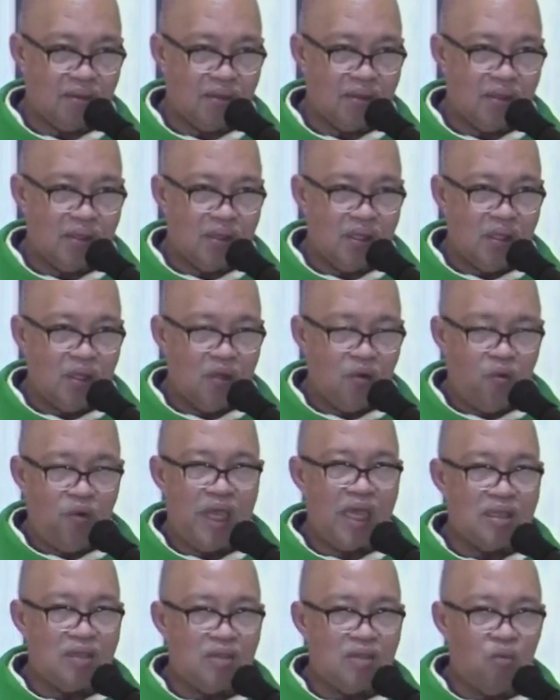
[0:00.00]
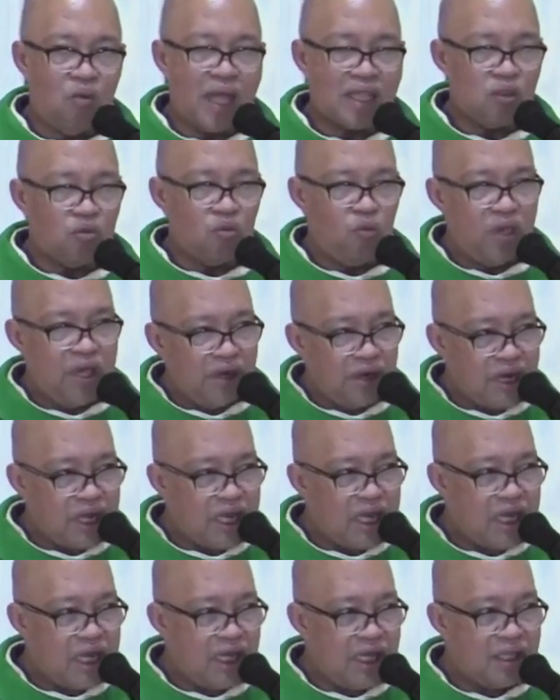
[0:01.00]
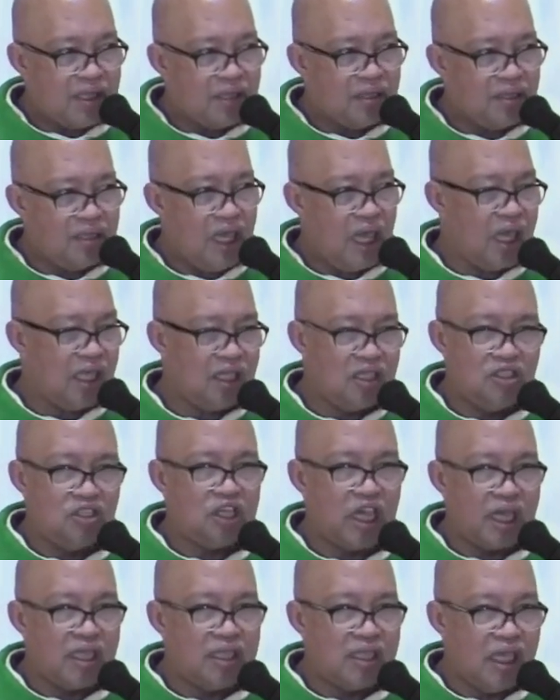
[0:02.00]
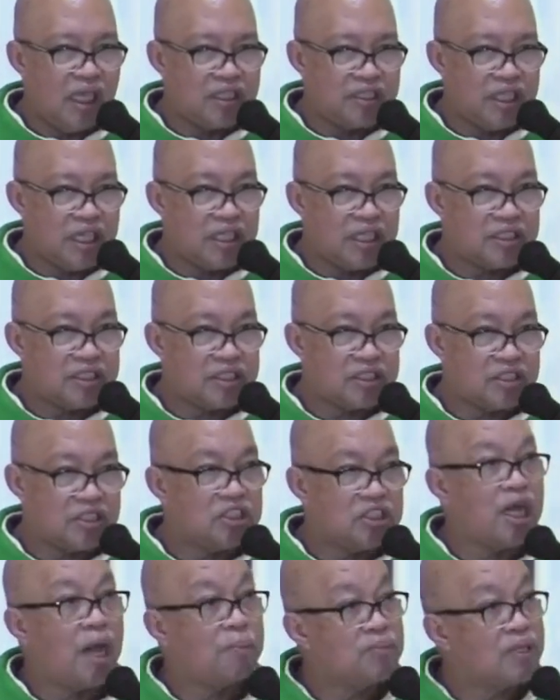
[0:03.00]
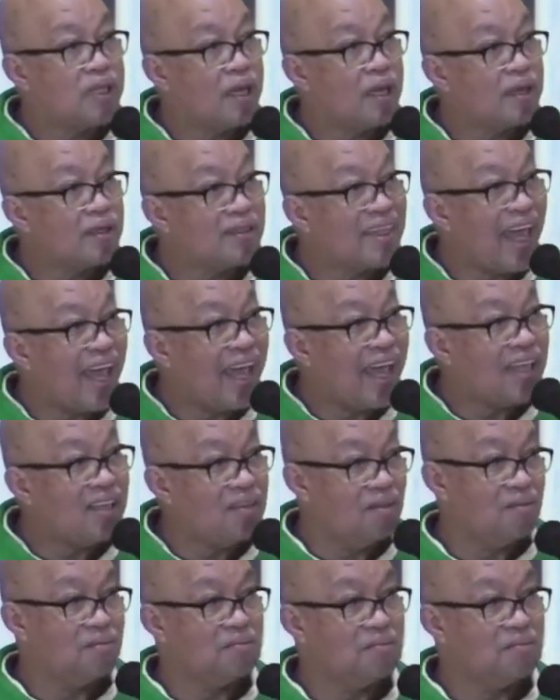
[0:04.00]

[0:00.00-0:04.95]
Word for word: with what we read in Genesis chapter 10.